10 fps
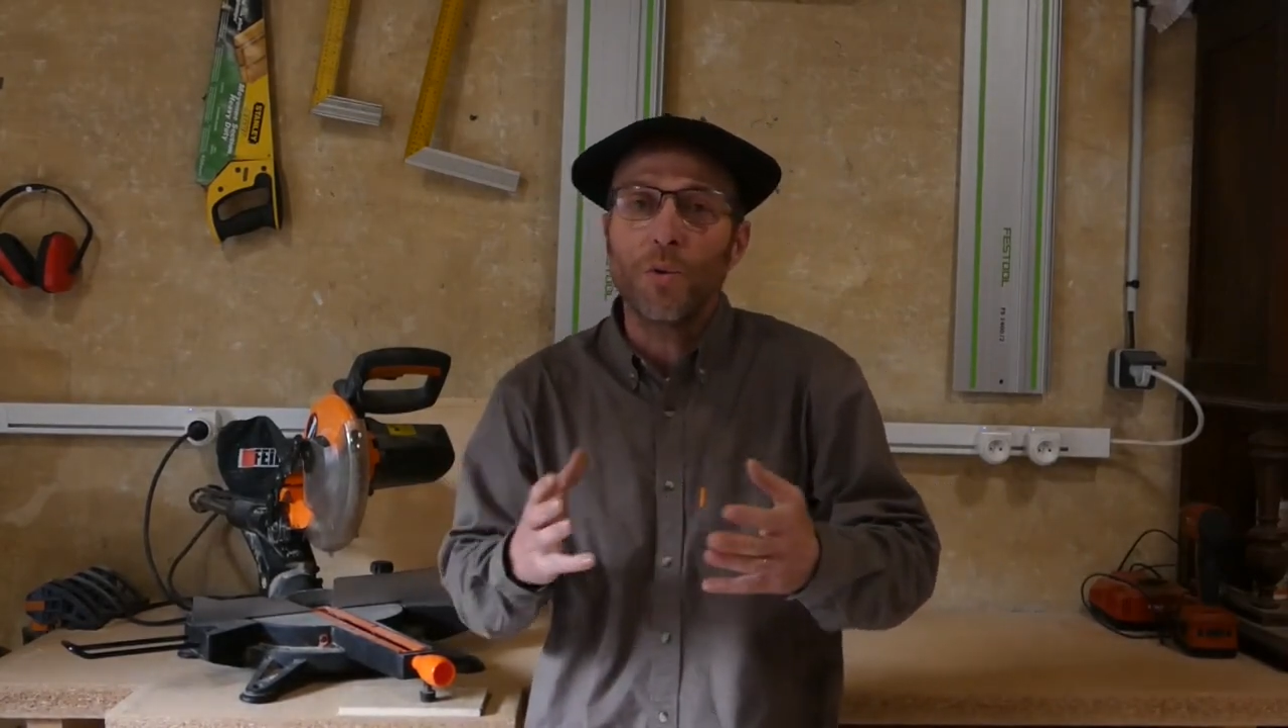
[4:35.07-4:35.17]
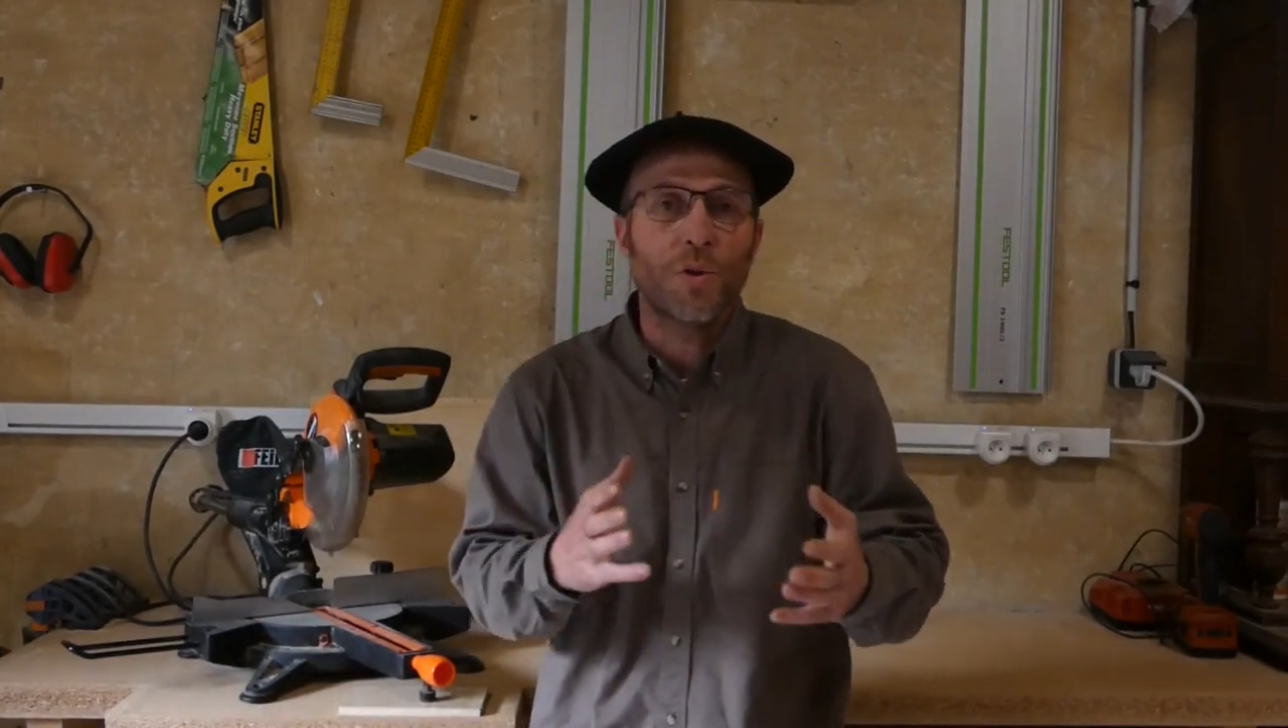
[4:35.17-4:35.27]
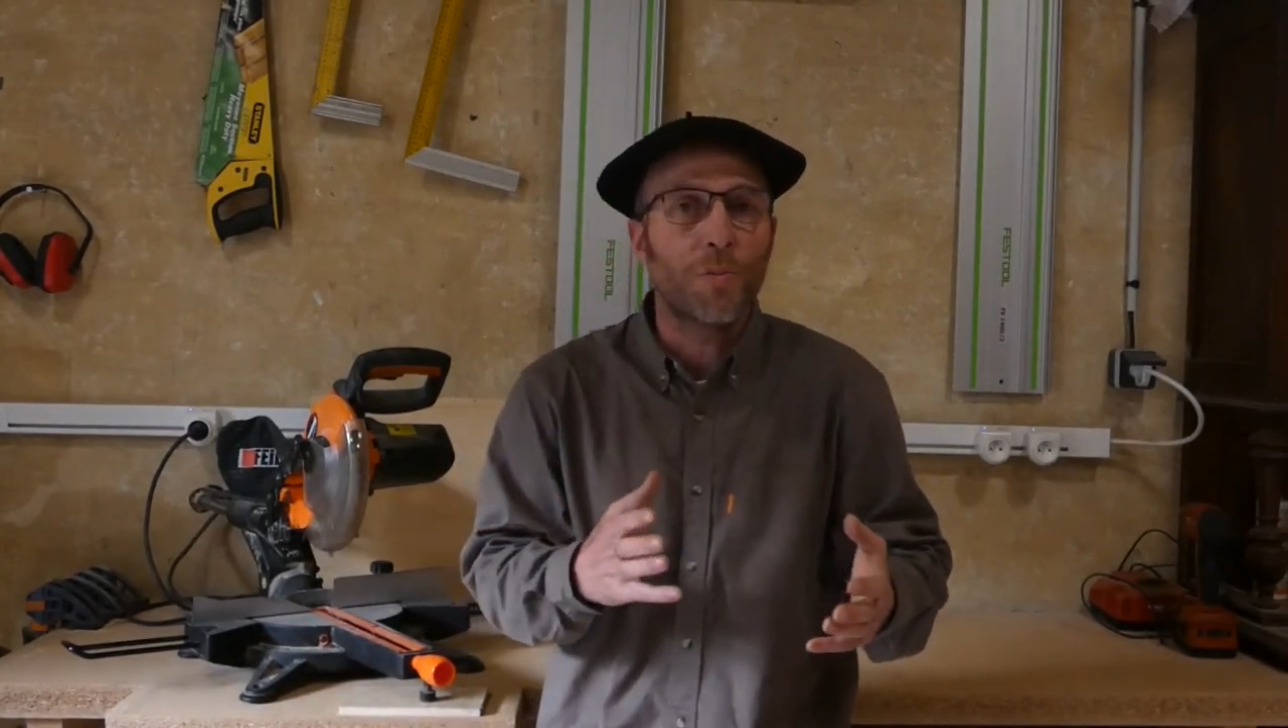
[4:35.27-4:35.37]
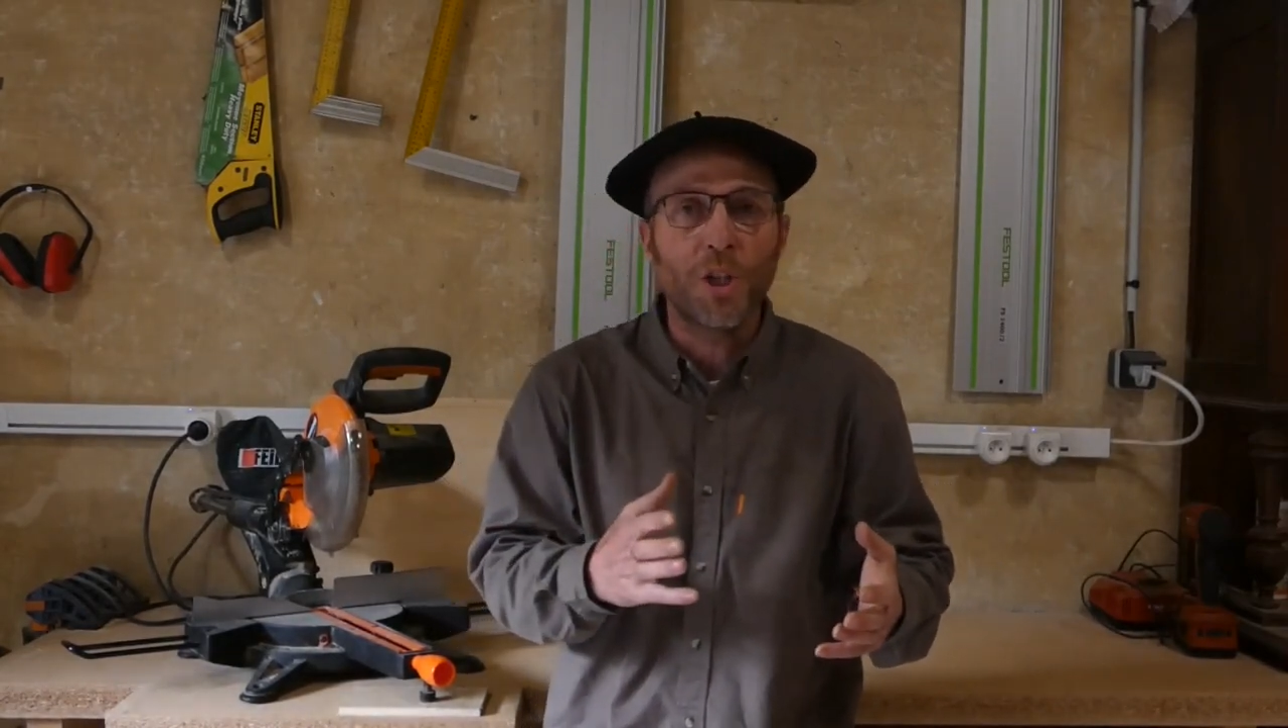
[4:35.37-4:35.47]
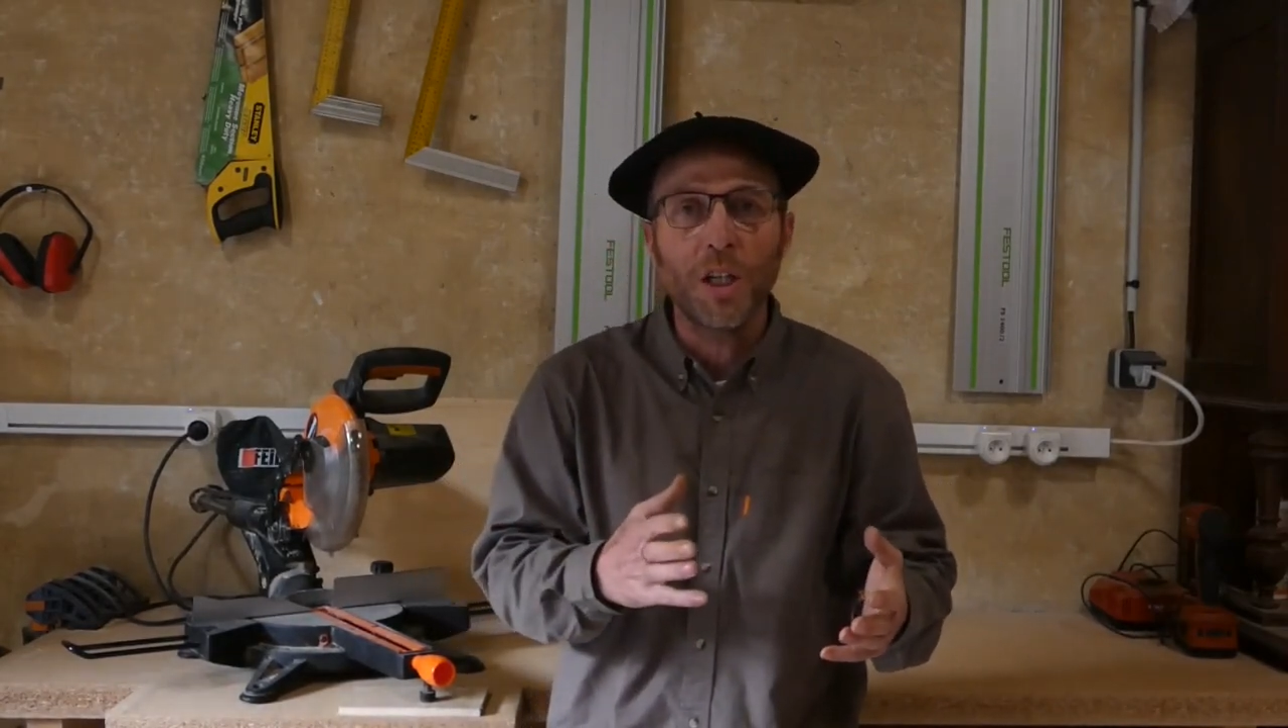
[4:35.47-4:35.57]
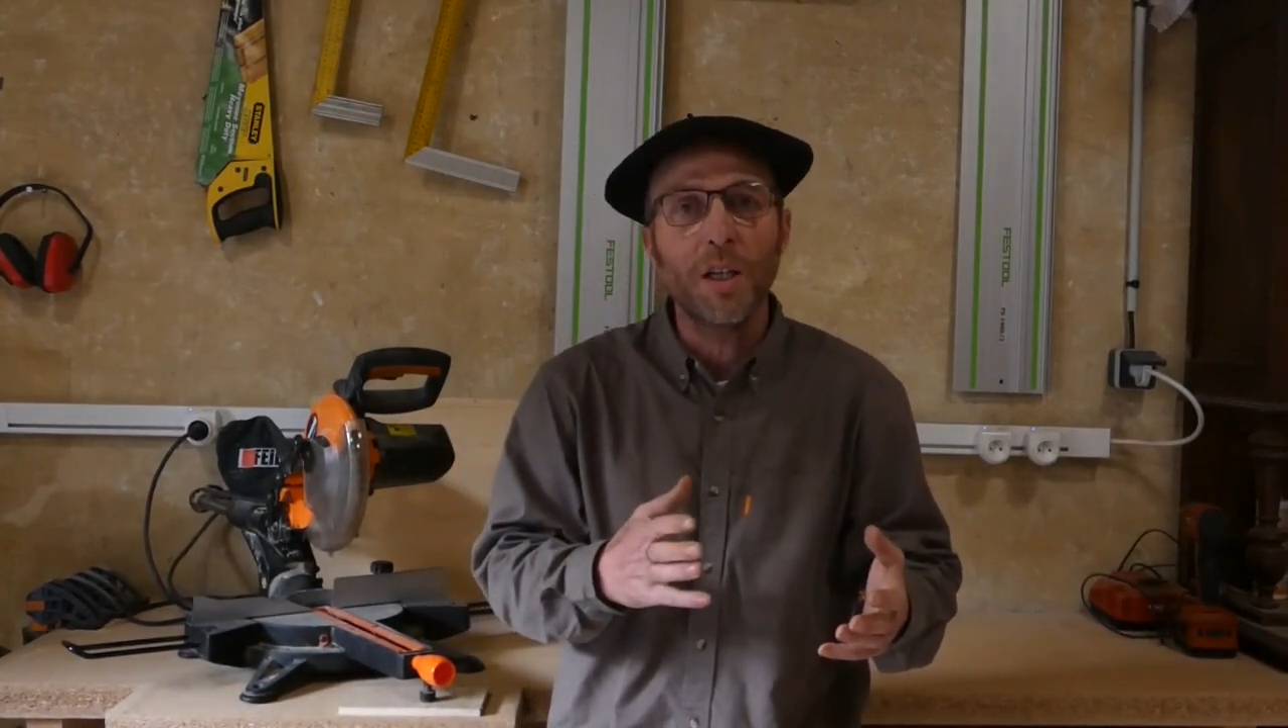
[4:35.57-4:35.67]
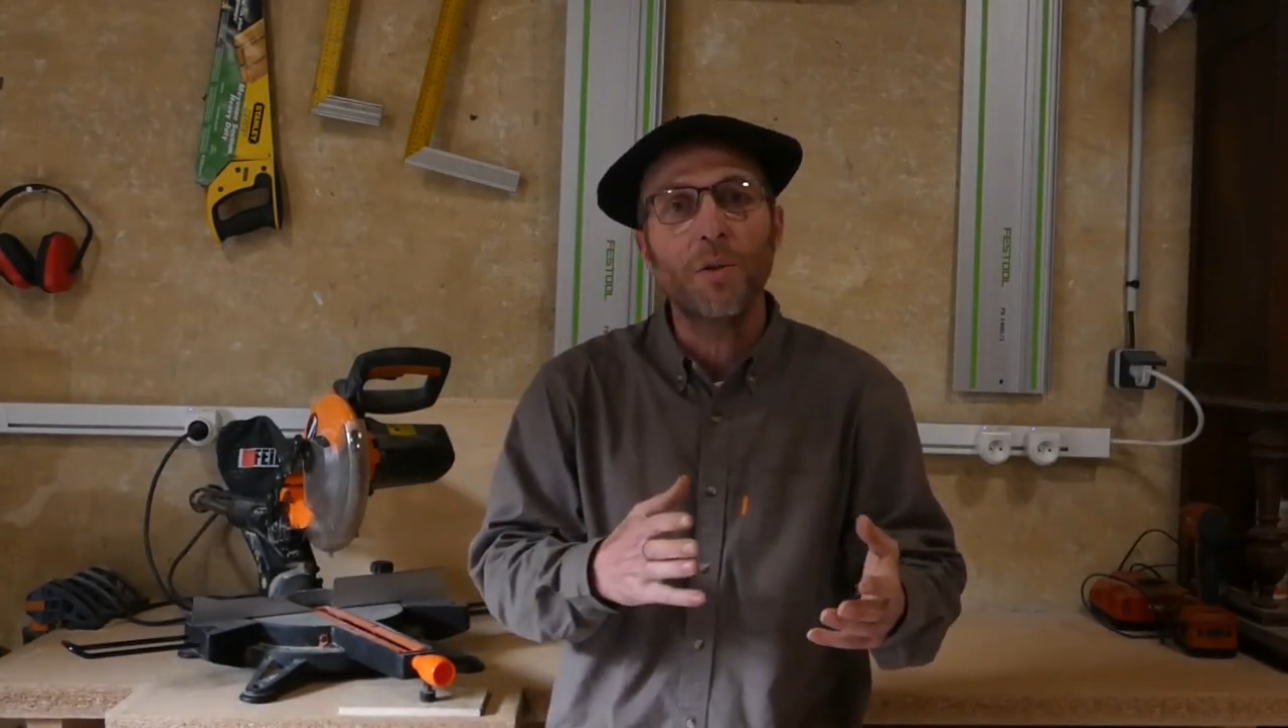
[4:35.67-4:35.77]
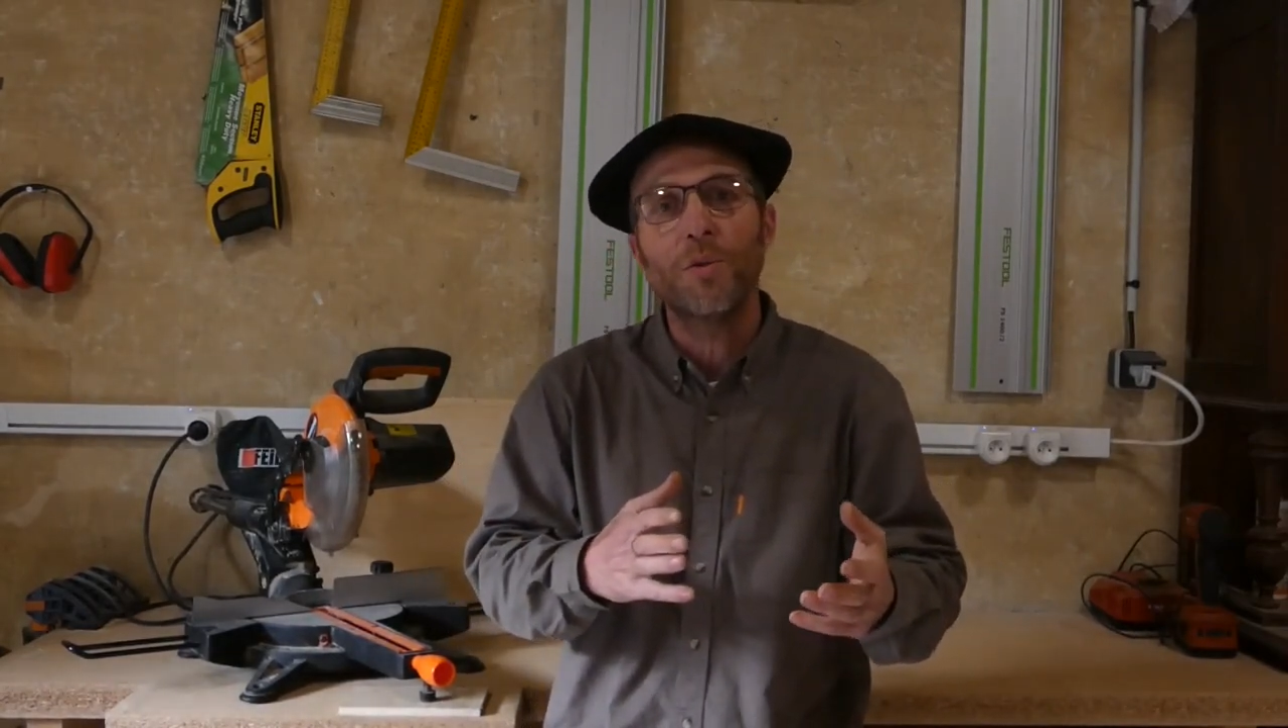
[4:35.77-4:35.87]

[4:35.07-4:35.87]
aux objets,